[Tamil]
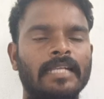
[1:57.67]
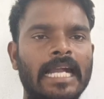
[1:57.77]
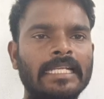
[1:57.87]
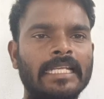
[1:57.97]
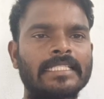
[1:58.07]

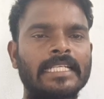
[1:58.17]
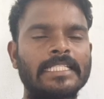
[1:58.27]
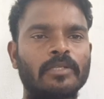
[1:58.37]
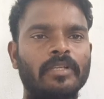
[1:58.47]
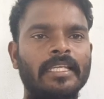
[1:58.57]
காங்கிரஸ்
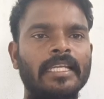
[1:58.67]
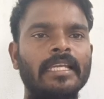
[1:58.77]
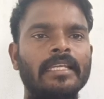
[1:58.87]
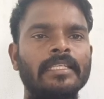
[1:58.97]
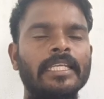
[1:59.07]
கட்சியினுடைய
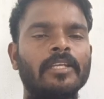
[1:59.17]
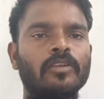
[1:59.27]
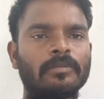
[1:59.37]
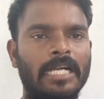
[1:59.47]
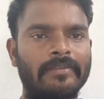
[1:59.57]

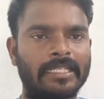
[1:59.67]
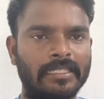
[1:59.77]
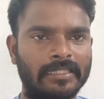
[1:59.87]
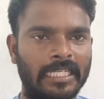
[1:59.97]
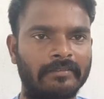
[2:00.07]
ஈரோடு மாவட்ட
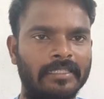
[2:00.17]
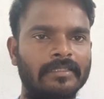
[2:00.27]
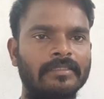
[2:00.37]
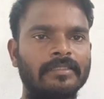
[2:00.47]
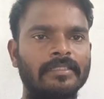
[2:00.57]
தலைவர்
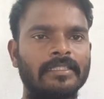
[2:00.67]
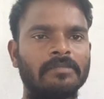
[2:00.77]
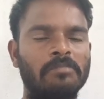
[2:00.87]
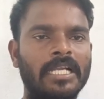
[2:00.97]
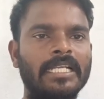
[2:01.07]

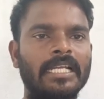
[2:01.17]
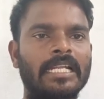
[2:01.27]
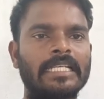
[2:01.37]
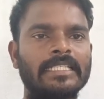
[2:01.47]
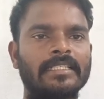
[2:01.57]
மக்கள்
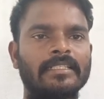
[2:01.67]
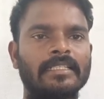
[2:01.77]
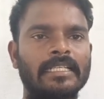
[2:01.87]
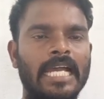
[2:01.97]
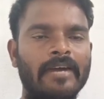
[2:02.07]
ராஜன்
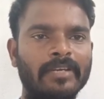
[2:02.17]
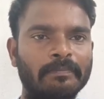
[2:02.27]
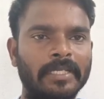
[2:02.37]
அவர்